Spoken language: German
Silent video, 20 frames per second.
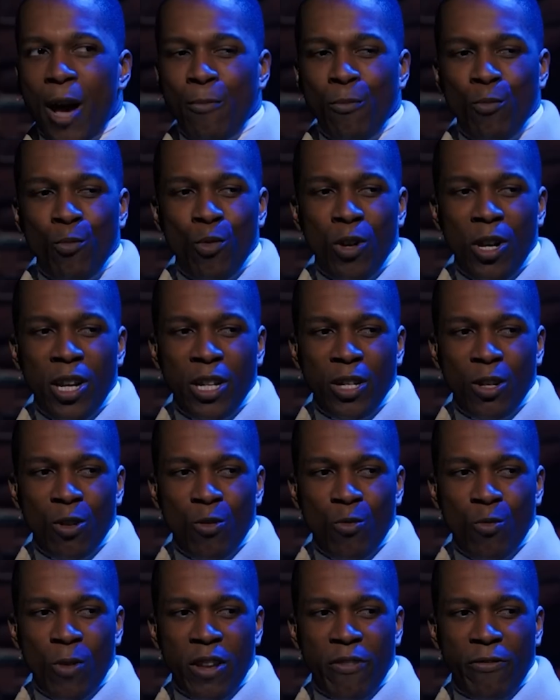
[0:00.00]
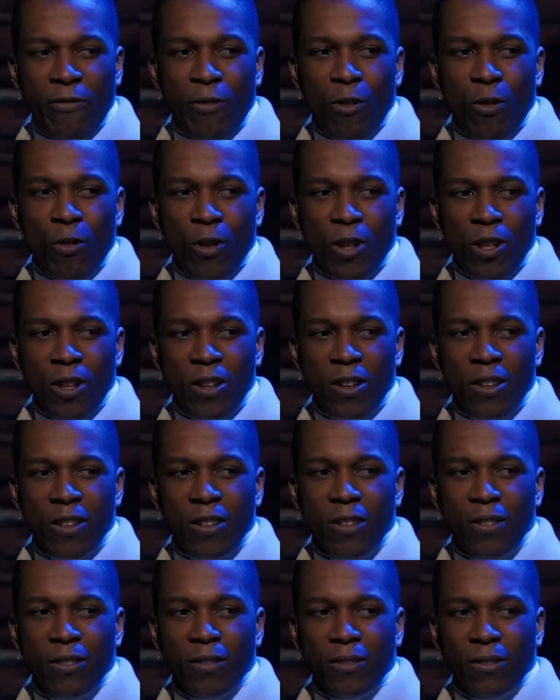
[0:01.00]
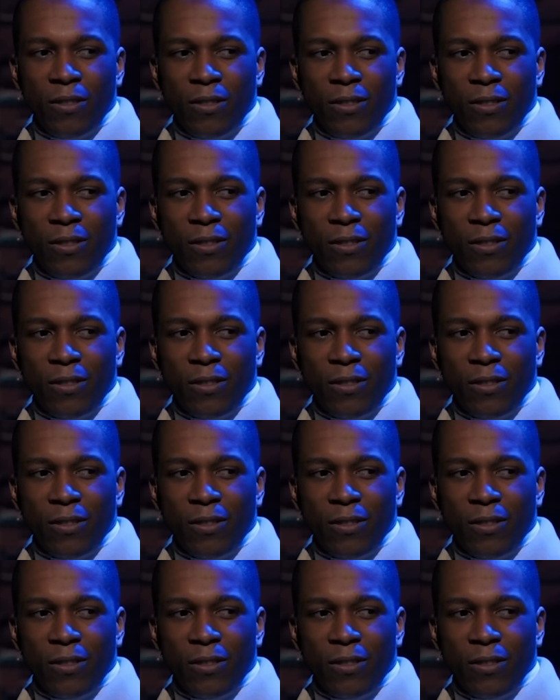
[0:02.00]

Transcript: hab Geduld und warte noch. Warte noch,